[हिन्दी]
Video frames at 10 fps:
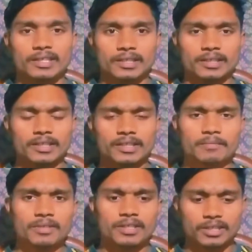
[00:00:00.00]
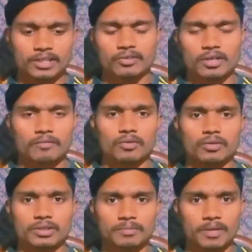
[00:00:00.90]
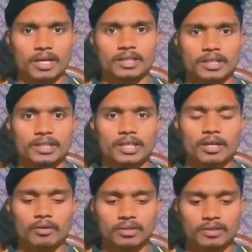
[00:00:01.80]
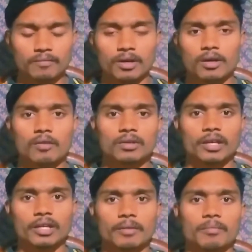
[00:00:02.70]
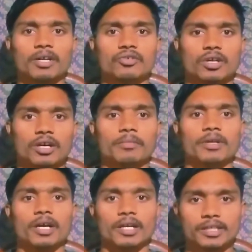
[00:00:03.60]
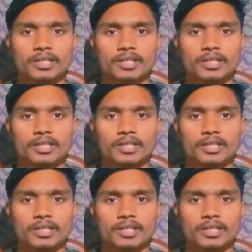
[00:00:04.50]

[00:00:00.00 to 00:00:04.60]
ये सभी चीज़ें जो है वो इसमें आ जाती हैं और ये वर्कआउट करने के बाद जो है हमें खानी